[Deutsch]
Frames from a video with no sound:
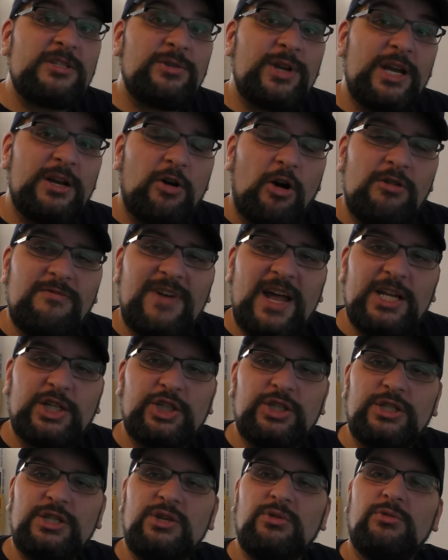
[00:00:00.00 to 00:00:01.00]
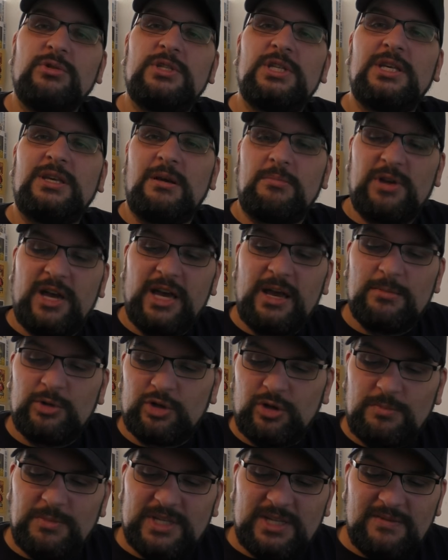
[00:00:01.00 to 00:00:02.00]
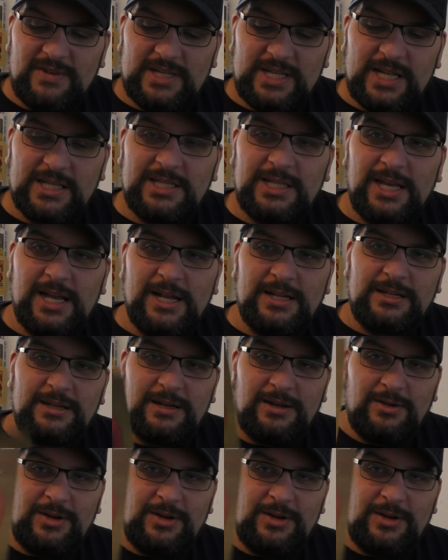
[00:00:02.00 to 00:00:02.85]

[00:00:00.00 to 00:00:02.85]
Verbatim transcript: wir zu den Convention News. Ich habe ja eben schon ein bisschen was erzählt ne?